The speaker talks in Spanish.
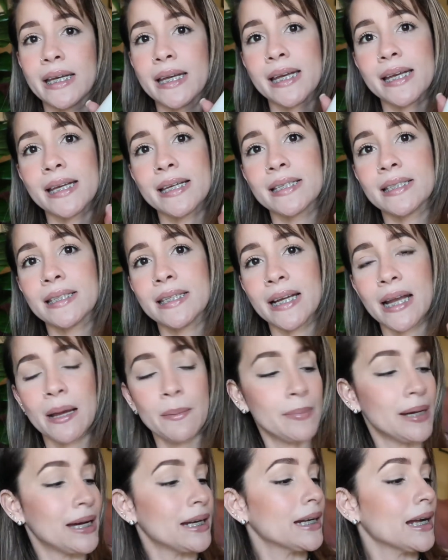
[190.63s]
es de la
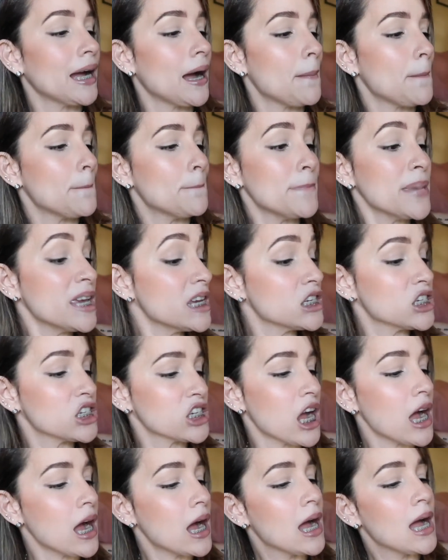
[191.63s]
marca
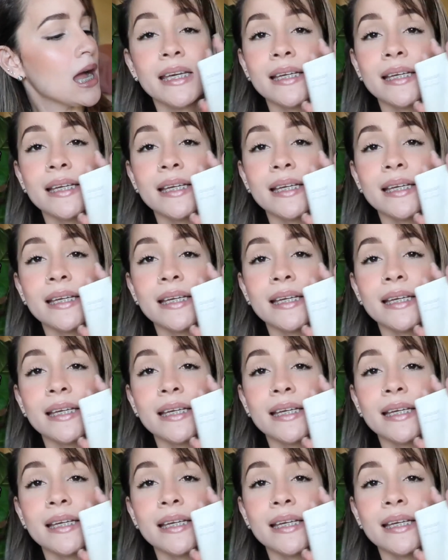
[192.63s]
Misha